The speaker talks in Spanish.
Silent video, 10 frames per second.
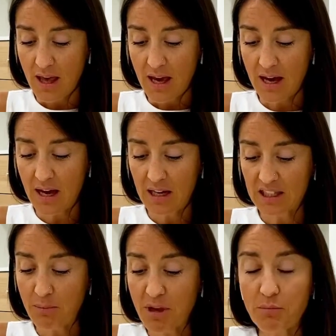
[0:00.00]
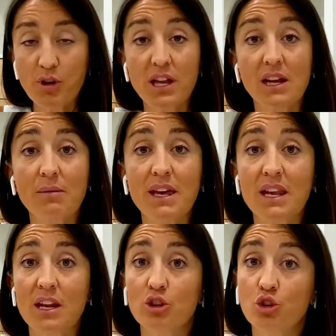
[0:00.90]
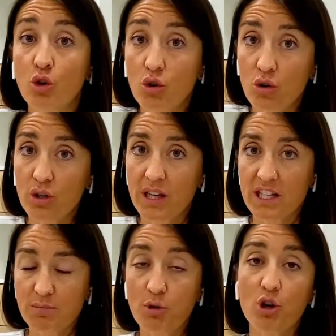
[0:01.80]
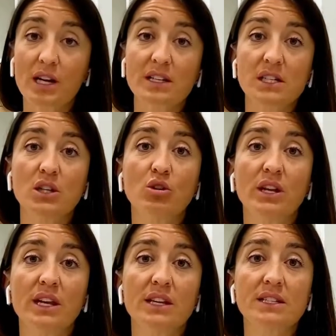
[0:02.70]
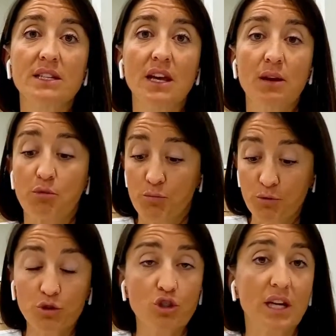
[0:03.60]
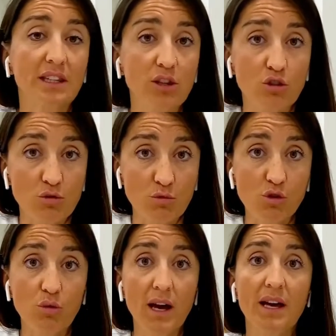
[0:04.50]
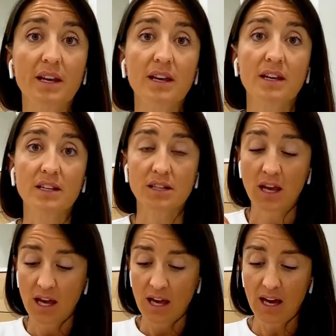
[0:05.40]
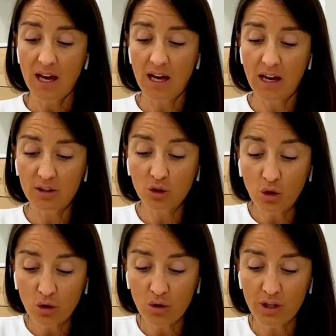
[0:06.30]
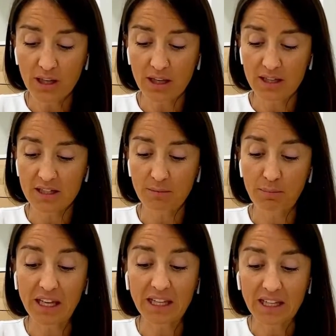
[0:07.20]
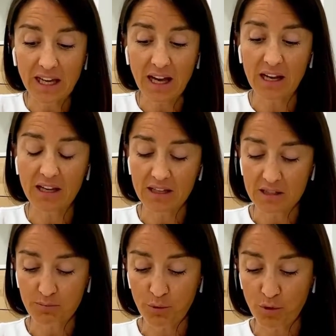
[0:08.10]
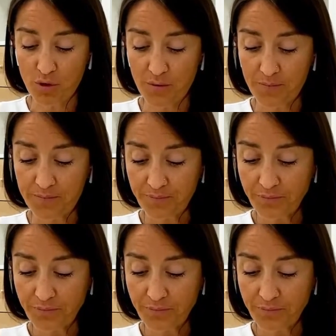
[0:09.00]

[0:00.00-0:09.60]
Ah, también pueden haber dolores por lesiones, eh, por puntos gatillos musculares, ah, dolores perineales por